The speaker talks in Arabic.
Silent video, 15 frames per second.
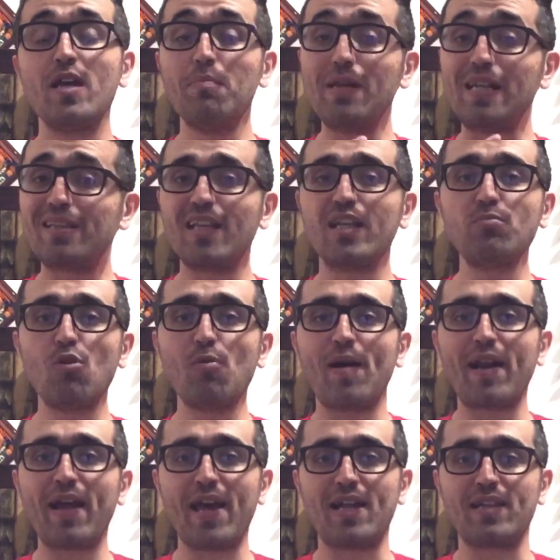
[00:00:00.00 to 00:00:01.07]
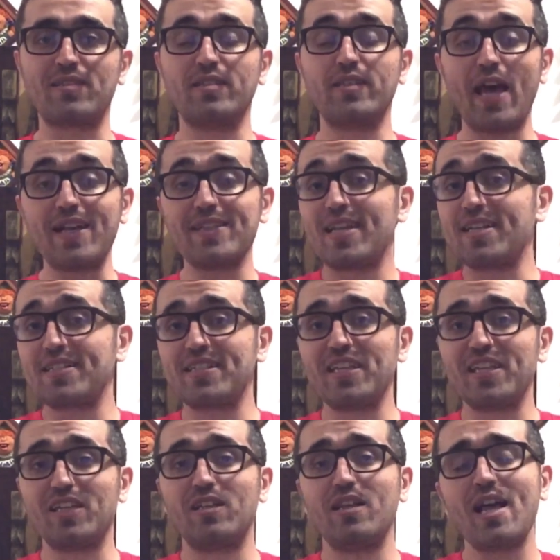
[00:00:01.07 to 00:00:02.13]
بالثلاث مباريات
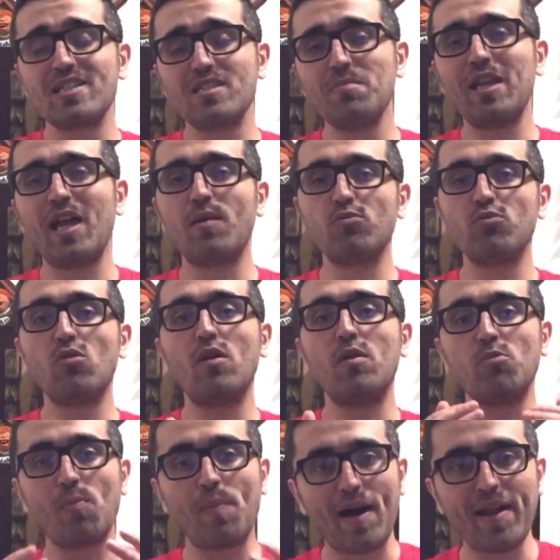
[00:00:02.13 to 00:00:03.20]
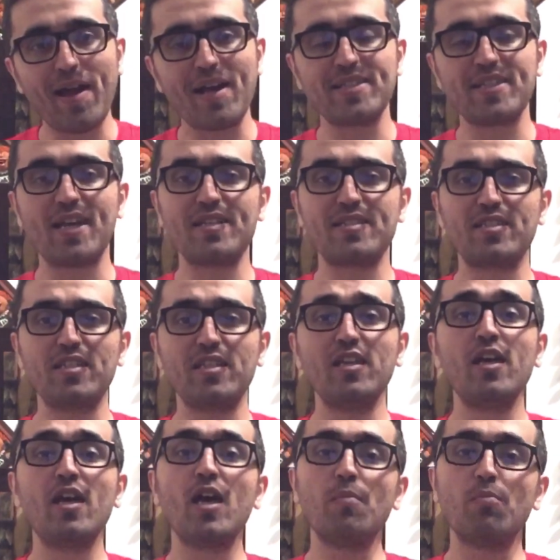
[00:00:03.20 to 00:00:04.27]
كأساسيين لازم يلعبوا مباراة أساسي
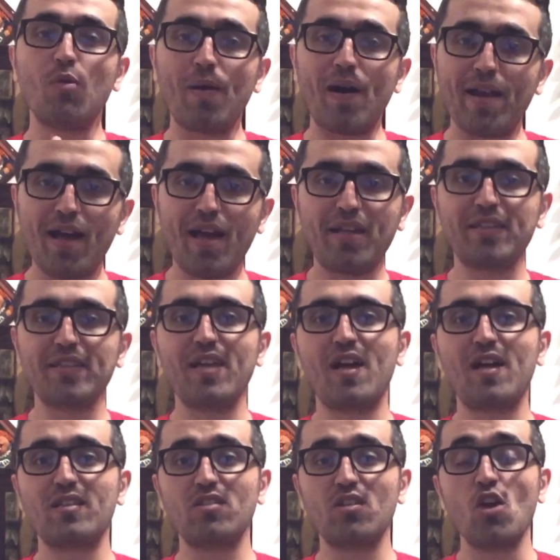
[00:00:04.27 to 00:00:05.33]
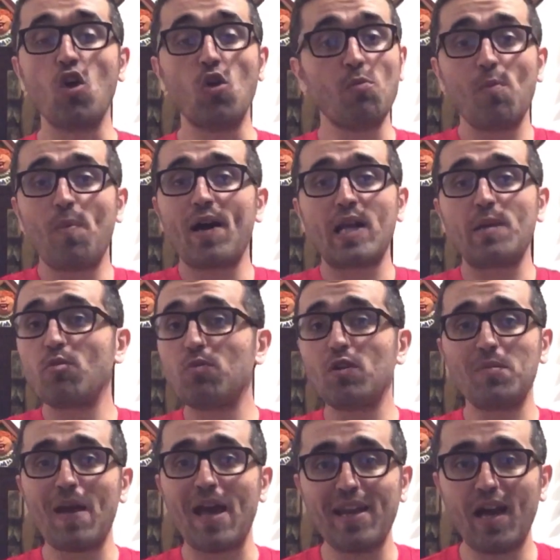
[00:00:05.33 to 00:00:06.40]
مباراة احتياط ومباراة
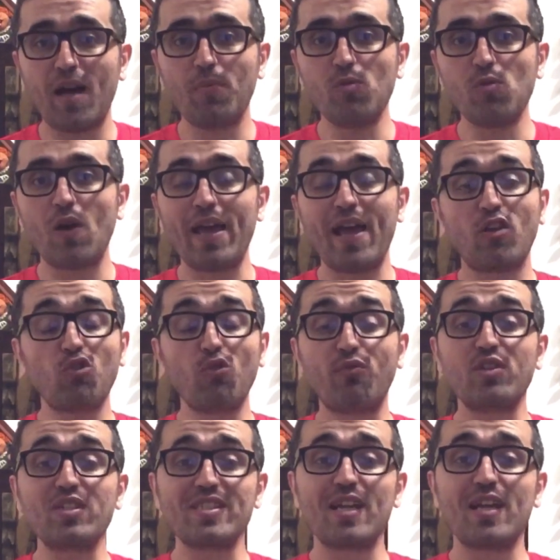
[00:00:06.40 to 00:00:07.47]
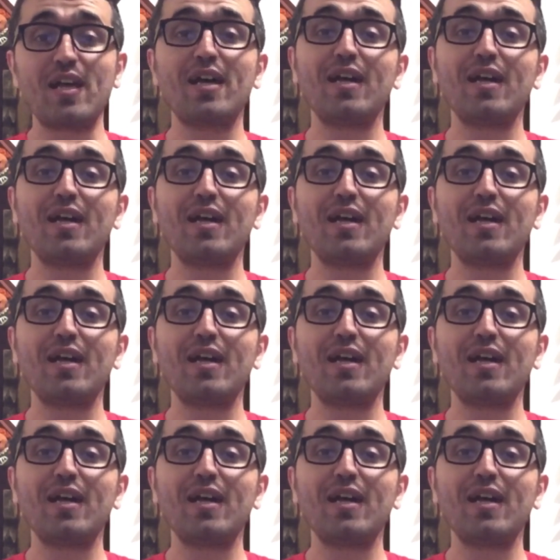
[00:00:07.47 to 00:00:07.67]
ممكن ما يلعبوها يعطوا فرصة